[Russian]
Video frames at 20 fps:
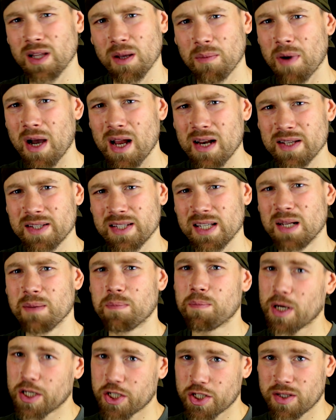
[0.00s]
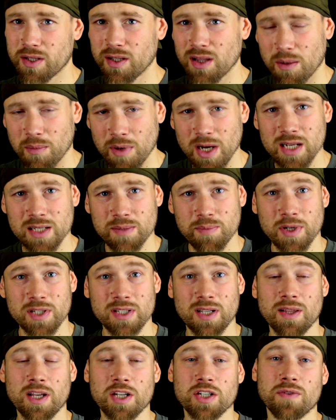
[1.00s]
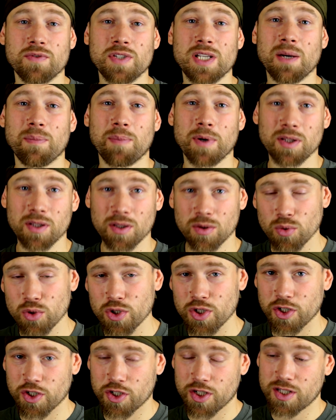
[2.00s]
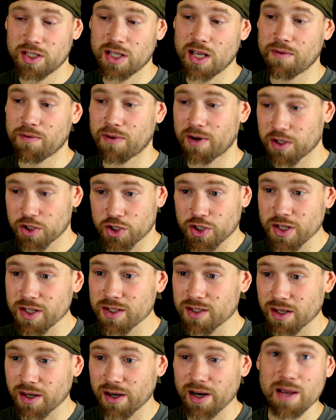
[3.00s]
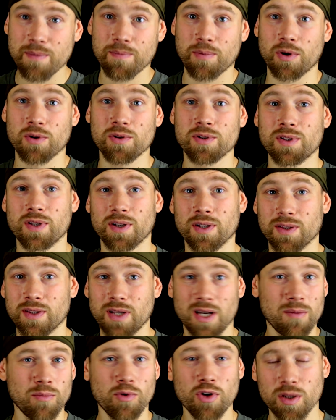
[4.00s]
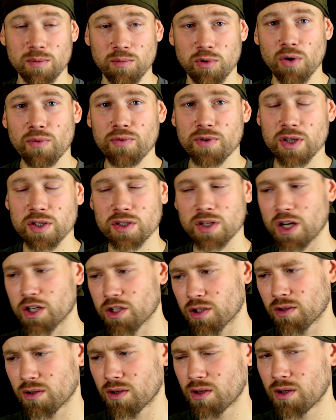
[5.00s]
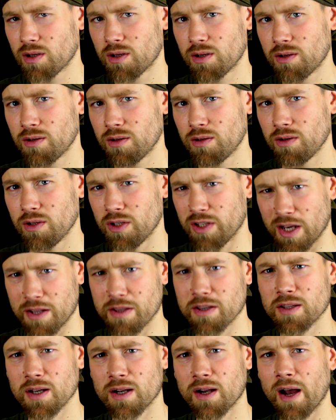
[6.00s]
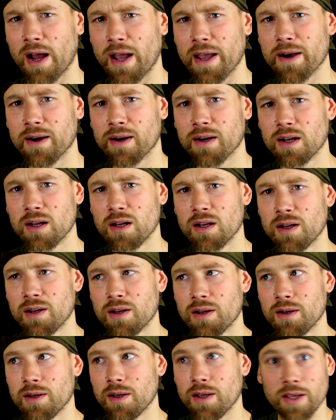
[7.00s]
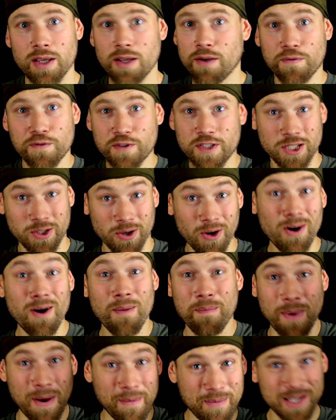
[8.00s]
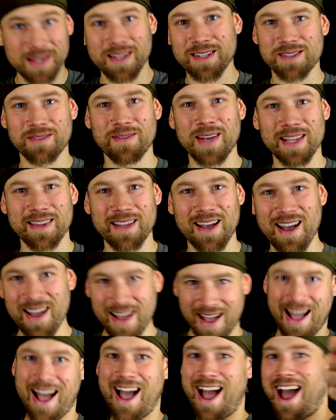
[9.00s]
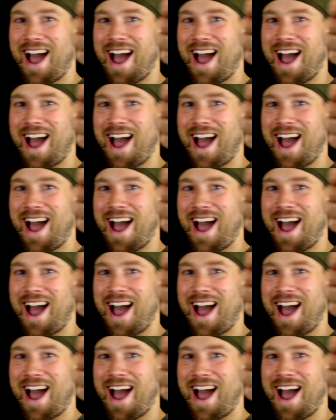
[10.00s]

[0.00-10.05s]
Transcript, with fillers: ломались или почти ломались персонажи всех предыдущих частей франшизы, Рэй просто нахмурит бровки и скажет «Я не такая». И все, победа света!